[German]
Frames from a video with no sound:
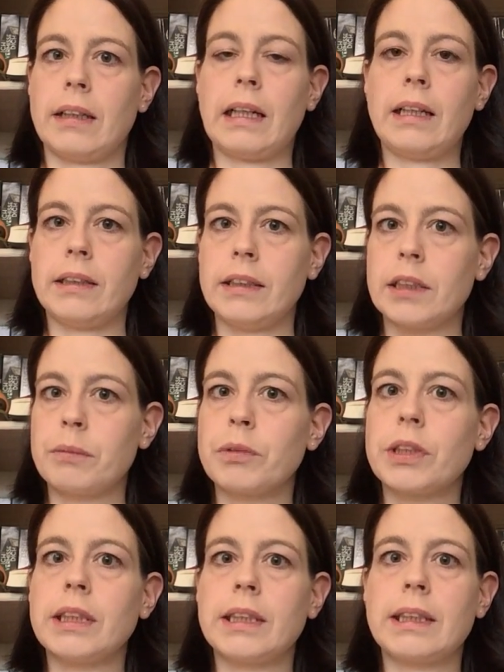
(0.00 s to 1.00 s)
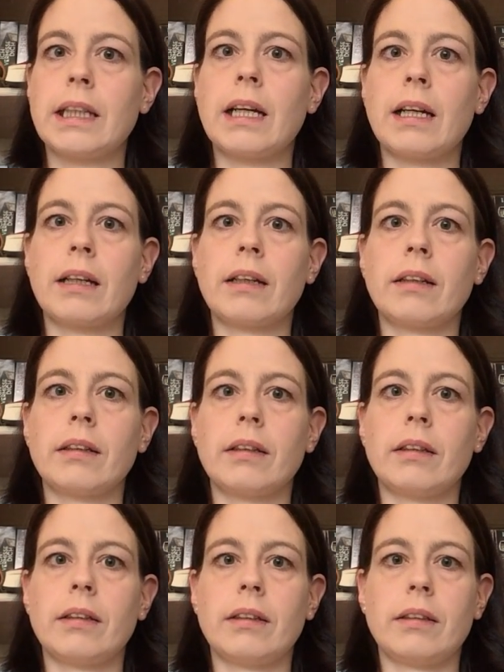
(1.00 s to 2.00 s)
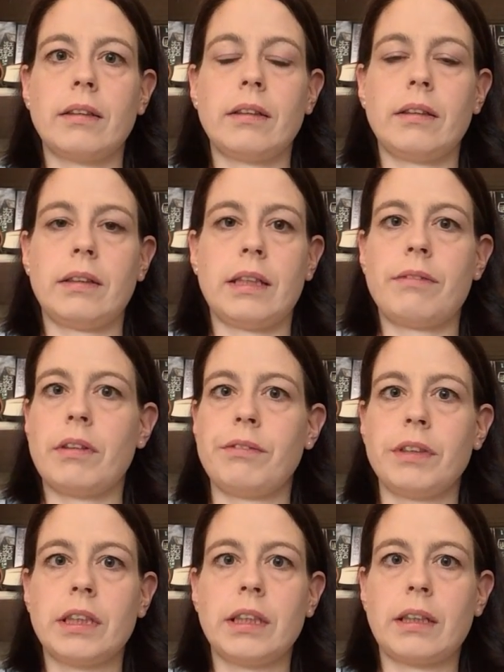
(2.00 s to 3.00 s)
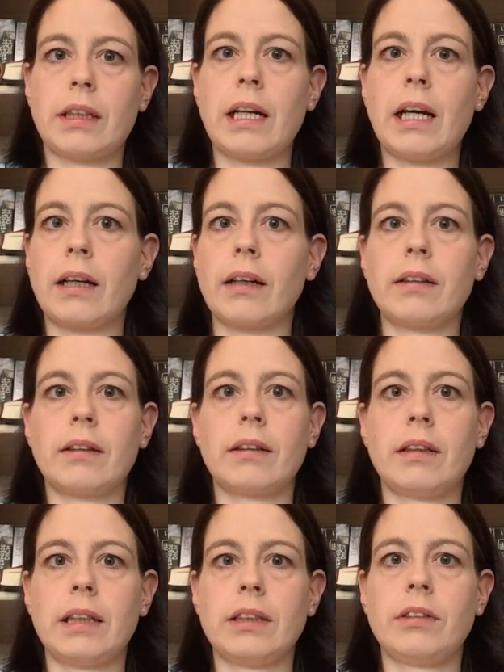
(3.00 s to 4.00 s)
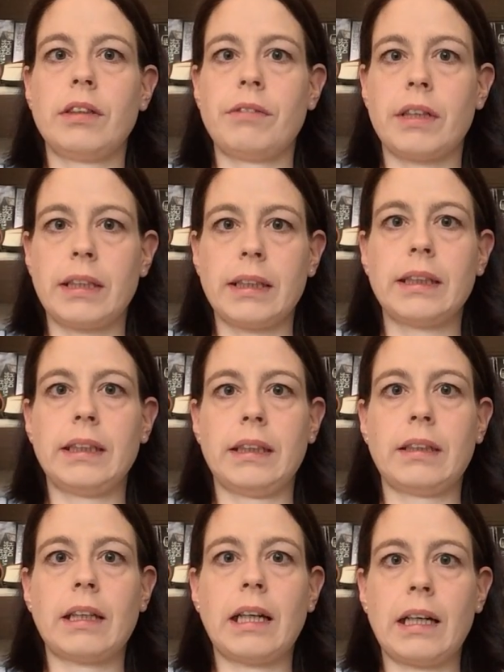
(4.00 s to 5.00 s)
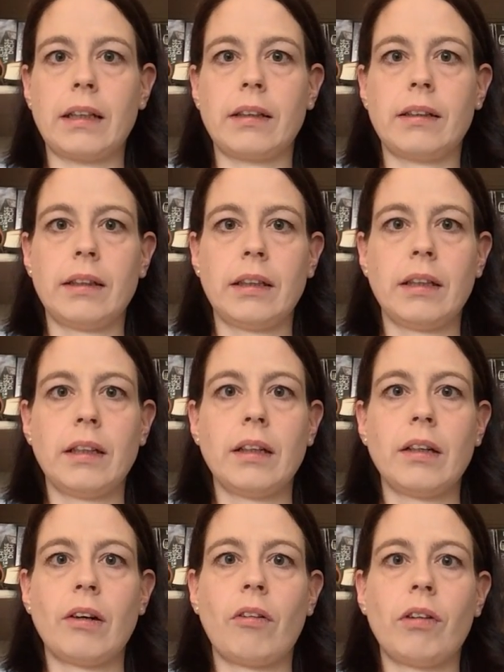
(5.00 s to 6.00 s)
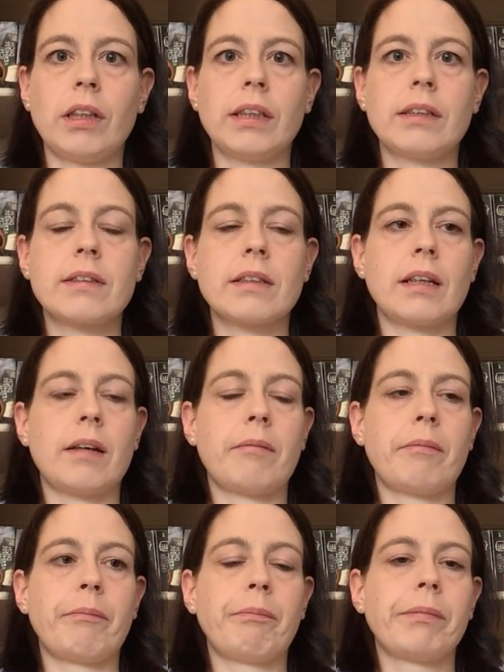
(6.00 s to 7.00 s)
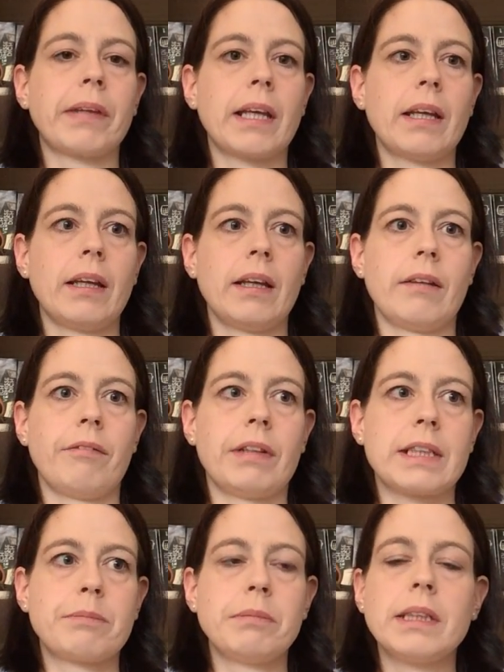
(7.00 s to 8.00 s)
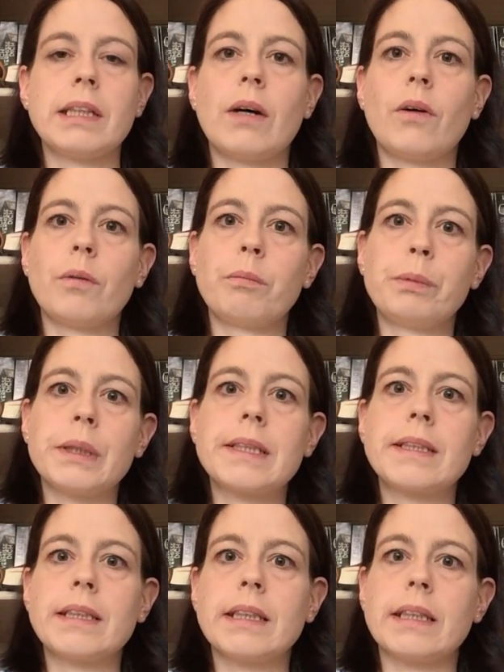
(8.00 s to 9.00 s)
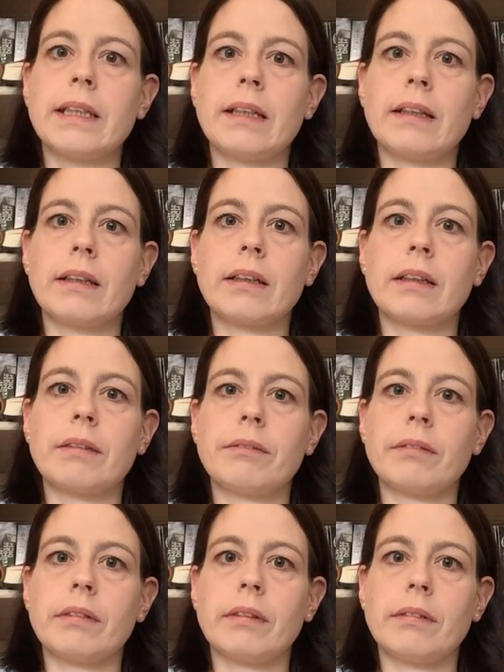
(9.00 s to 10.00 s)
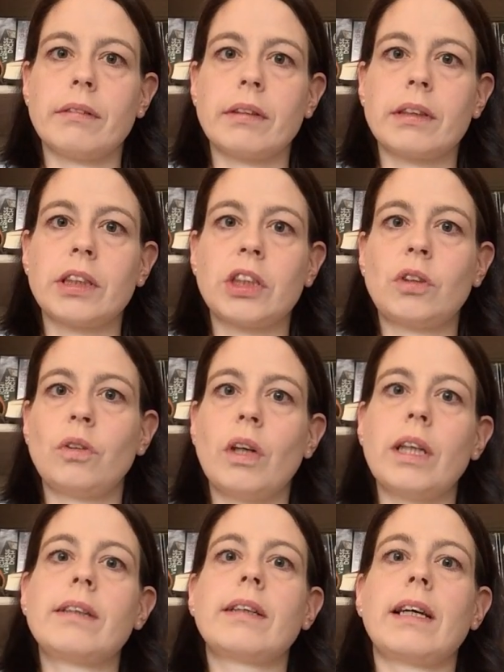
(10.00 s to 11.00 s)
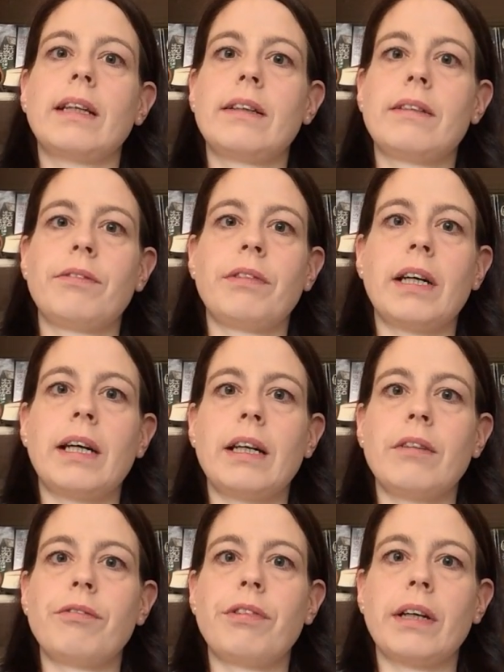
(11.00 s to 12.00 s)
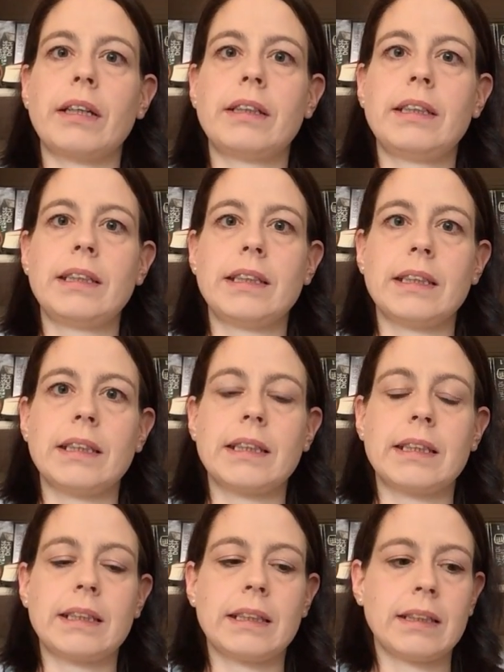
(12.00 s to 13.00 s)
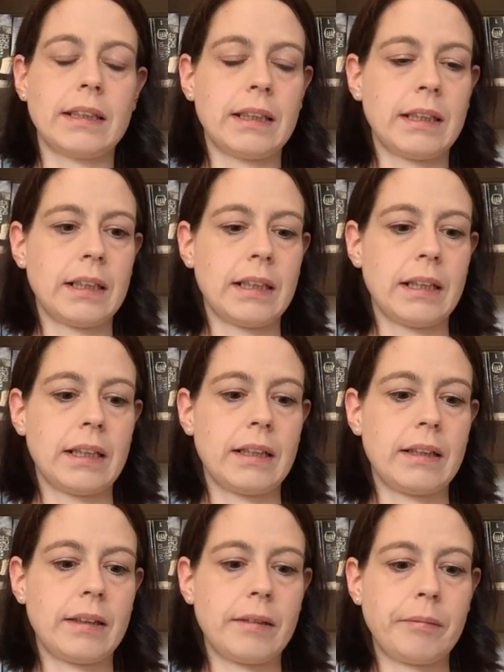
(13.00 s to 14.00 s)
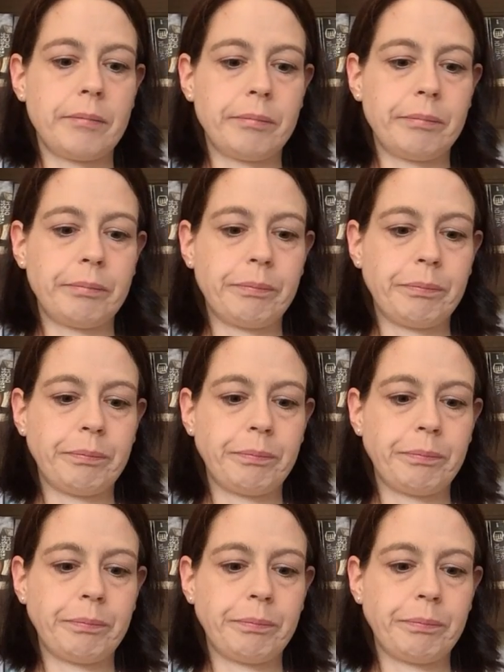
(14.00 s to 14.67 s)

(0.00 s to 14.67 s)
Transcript: Allerdings muss ich sagen, der war wirklich krank. Also der war richtig krank. Und ähm, was mir da auch ein bisschen gestört hat, war einfach dieses, ähm,